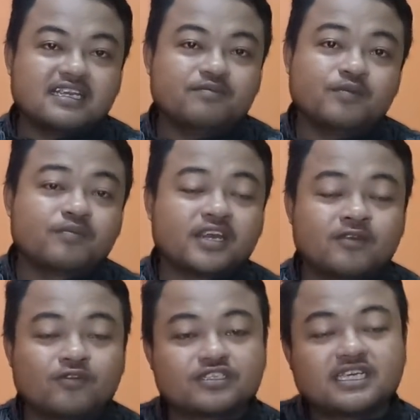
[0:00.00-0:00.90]
ini
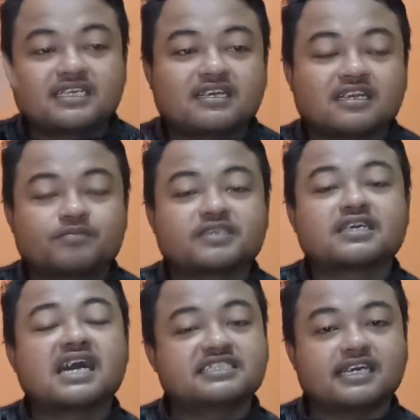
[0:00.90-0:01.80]
membrainwash kita tanpa
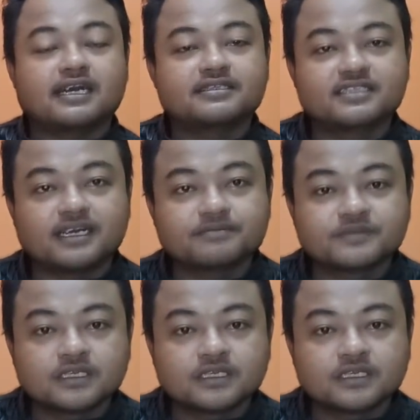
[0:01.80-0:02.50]
sengaja ya.